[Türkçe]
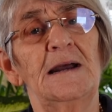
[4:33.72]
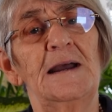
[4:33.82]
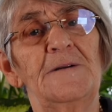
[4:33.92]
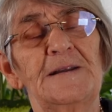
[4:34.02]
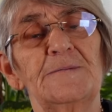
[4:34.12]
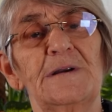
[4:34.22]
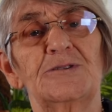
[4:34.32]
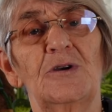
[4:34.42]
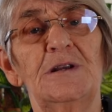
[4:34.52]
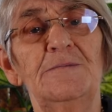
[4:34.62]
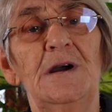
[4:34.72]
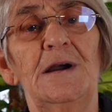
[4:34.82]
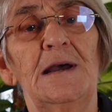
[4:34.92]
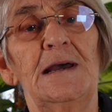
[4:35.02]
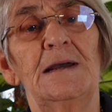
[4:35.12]
Efendime söyleyeyim,
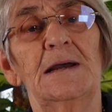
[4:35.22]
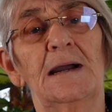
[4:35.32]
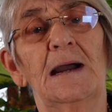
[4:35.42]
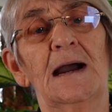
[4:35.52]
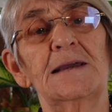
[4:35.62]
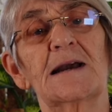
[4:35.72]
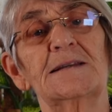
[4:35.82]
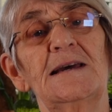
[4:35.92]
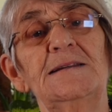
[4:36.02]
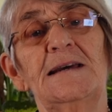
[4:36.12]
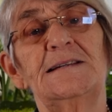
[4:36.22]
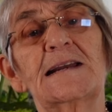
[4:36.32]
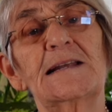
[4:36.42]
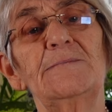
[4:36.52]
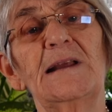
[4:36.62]
e, hakikaten
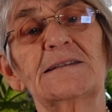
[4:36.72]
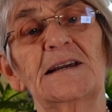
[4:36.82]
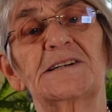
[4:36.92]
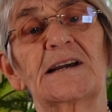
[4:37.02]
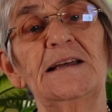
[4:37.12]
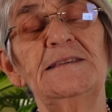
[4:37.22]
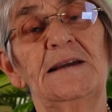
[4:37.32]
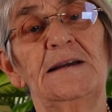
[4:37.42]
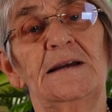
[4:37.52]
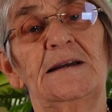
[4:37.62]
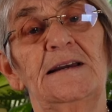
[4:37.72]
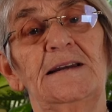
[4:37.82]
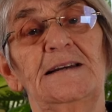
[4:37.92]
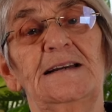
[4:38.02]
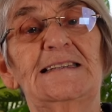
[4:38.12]
reklamlarda çıkan
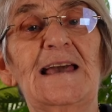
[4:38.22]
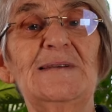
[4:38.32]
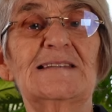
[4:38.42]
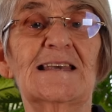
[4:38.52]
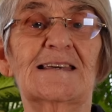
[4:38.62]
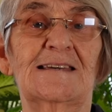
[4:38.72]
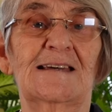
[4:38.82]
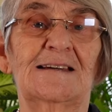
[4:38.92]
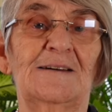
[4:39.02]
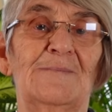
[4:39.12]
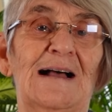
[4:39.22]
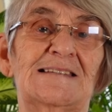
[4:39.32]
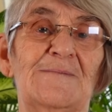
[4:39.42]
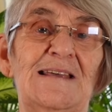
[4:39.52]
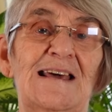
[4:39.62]
e, temizlik
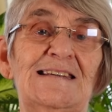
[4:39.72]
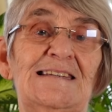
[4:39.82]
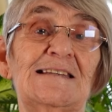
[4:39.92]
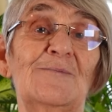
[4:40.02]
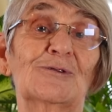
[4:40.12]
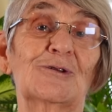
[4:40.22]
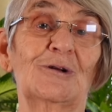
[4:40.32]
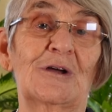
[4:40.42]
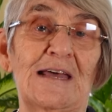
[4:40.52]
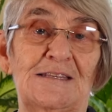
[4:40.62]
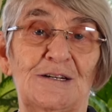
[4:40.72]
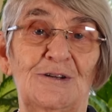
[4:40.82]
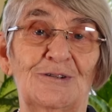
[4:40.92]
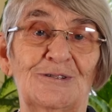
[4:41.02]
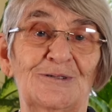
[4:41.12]
malzemeleri size mutluluk
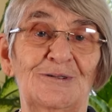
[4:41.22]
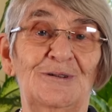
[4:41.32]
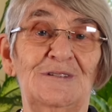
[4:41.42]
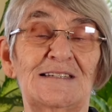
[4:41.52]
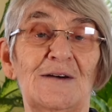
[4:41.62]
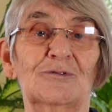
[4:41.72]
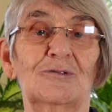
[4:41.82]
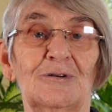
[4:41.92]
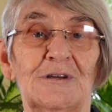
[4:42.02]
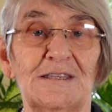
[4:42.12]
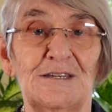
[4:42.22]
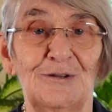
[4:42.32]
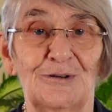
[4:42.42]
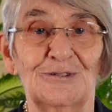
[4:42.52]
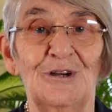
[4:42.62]
getiriyor. Size mutluluk
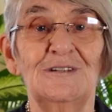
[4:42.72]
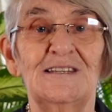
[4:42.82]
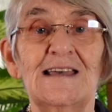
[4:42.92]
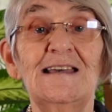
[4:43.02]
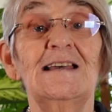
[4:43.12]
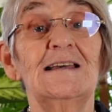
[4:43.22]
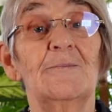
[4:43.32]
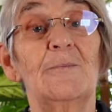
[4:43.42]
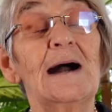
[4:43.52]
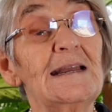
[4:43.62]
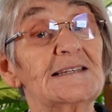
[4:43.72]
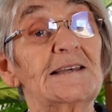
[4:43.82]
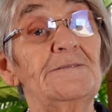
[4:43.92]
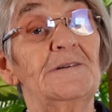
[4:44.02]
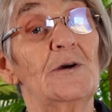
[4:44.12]
getiriyor diye
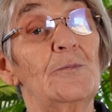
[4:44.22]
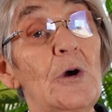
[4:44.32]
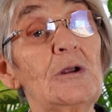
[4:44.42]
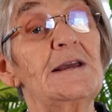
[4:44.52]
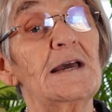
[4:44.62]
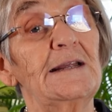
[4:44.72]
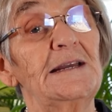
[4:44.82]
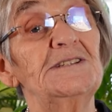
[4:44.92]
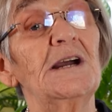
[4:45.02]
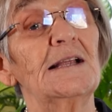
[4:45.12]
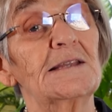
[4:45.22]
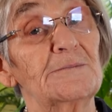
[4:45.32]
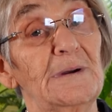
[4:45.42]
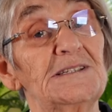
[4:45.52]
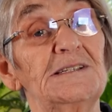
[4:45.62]
maalesef böyle yalancı,
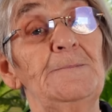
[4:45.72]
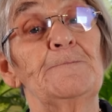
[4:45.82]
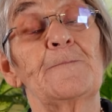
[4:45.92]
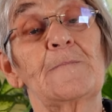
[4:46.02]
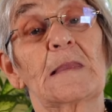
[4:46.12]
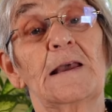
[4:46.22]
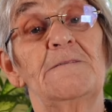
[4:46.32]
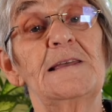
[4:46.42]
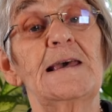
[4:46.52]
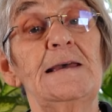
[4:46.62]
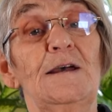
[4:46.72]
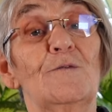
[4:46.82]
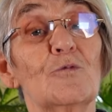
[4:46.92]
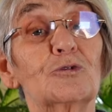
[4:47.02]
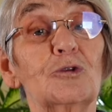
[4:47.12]
aldatmacı ve de
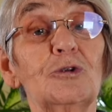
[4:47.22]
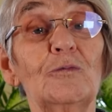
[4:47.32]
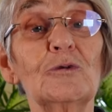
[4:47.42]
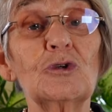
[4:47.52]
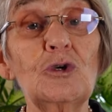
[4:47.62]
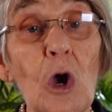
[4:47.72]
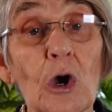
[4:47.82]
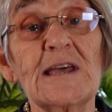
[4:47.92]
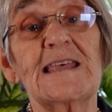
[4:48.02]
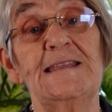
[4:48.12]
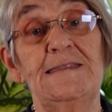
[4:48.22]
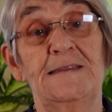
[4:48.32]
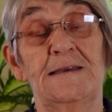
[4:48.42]
mutluluğumuzu yok eden